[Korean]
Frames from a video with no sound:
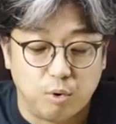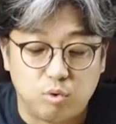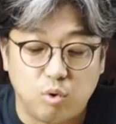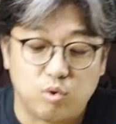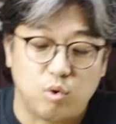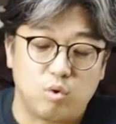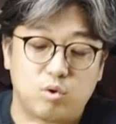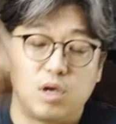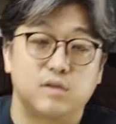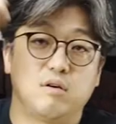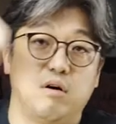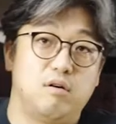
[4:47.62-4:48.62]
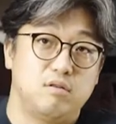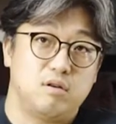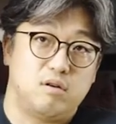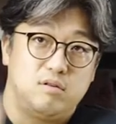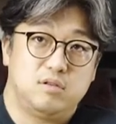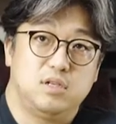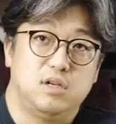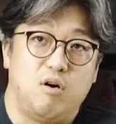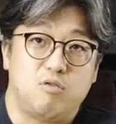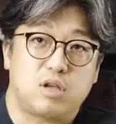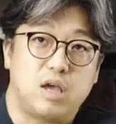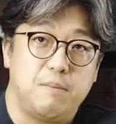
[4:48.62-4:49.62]
보통 이렇게 해서 이
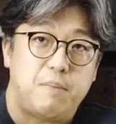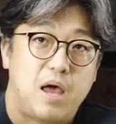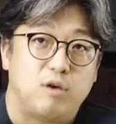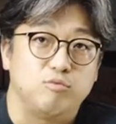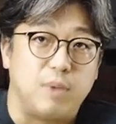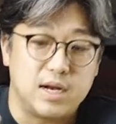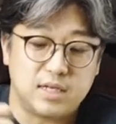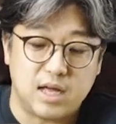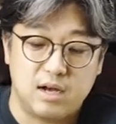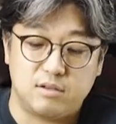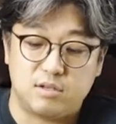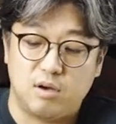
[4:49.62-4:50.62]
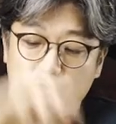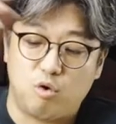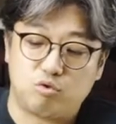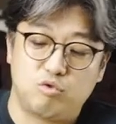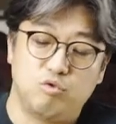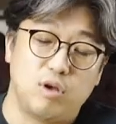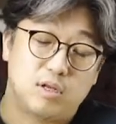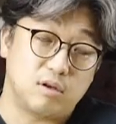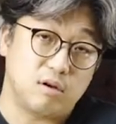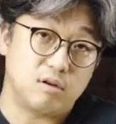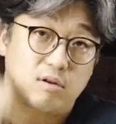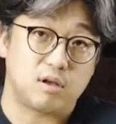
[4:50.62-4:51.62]
어깨에 메고 많이 다녔어요. 목줄로 해서
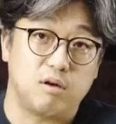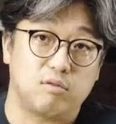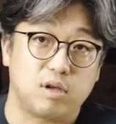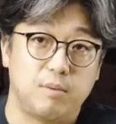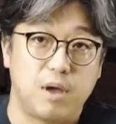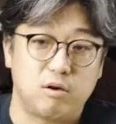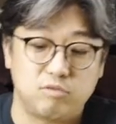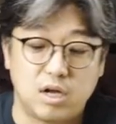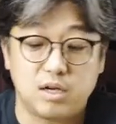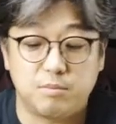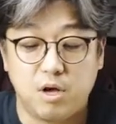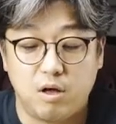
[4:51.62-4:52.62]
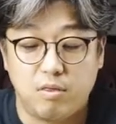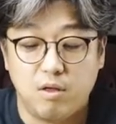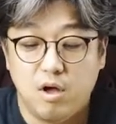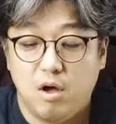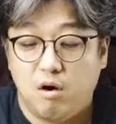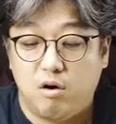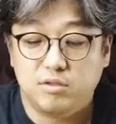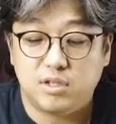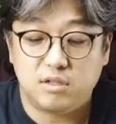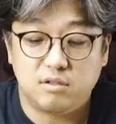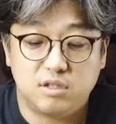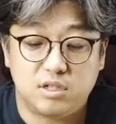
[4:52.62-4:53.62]
이렇게 어깨에 메고 다니면
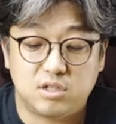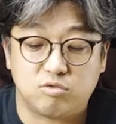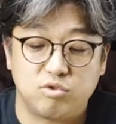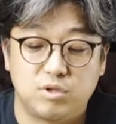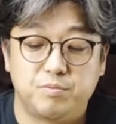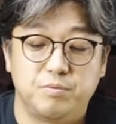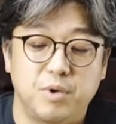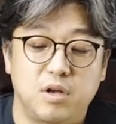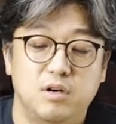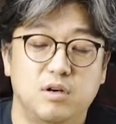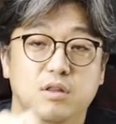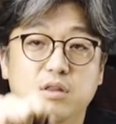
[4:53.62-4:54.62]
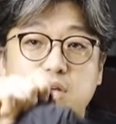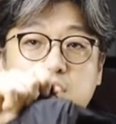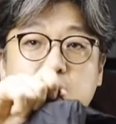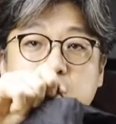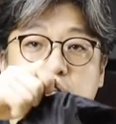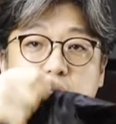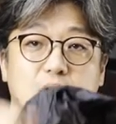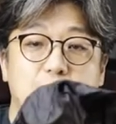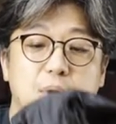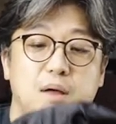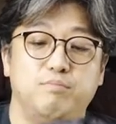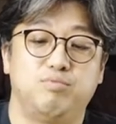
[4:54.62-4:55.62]
언제든지 찍고 싶으면은
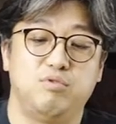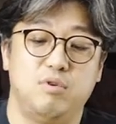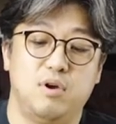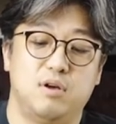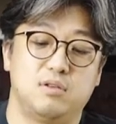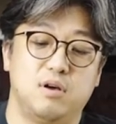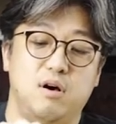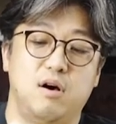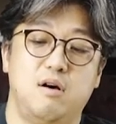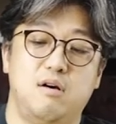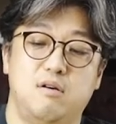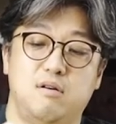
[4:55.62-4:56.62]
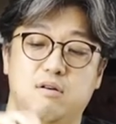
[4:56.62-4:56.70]
얘만 풀러서